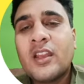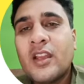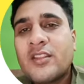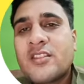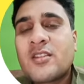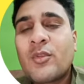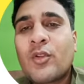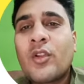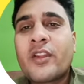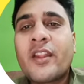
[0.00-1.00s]
जैसे मेरे को
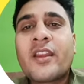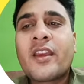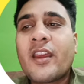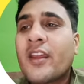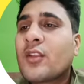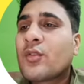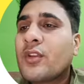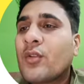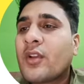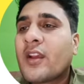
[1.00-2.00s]
लिखना है कै तो ये
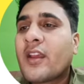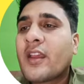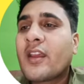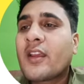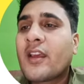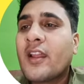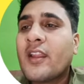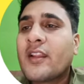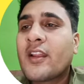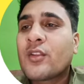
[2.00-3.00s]
हो गया कह ख
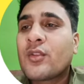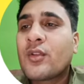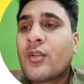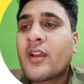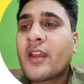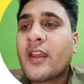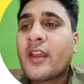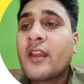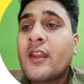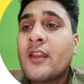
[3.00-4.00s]
लिखना है तो ये हो गया
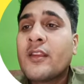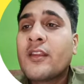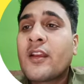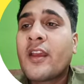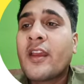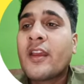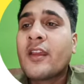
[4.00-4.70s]
ख ये गए